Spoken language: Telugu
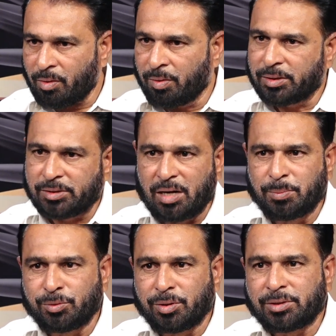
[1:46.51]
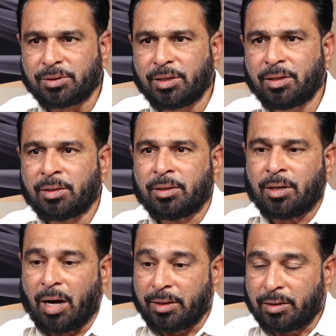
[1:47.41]
ఒక సానుభూతి వచ్చింది
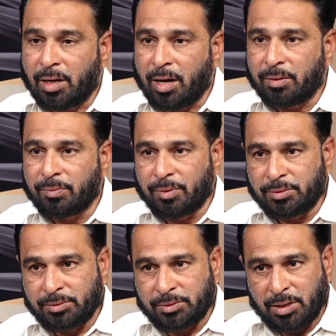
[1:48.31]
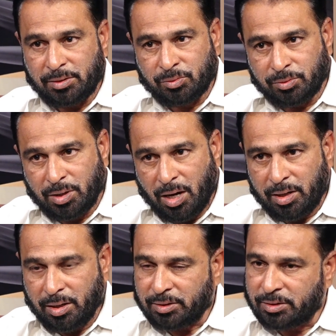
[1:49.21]
అధికారం వచ్చేస్తుందా
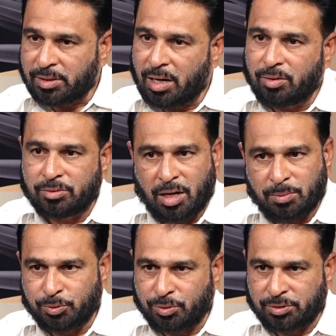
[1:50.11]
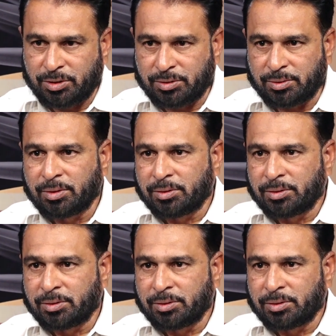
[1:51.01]
అన్నంత స్థాయిలో సానుభూతి వచ్చేసింది